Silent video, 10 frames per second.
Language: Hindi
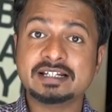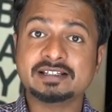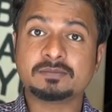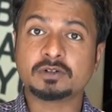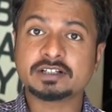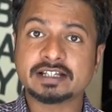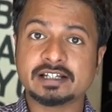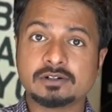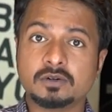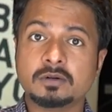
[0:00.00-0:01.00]
ने इस
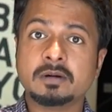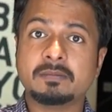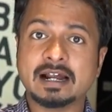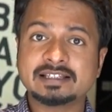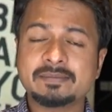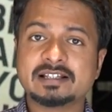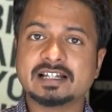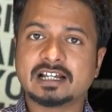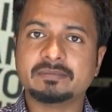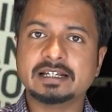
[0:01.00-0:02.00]
मोटरसाइकिल को भारतीय
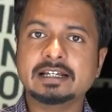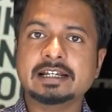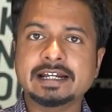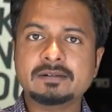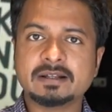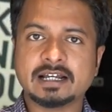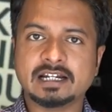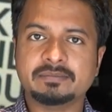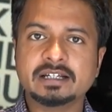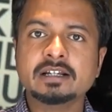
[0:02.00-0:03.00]
बाजार में हिट
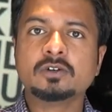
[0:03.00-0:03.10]
बनाने में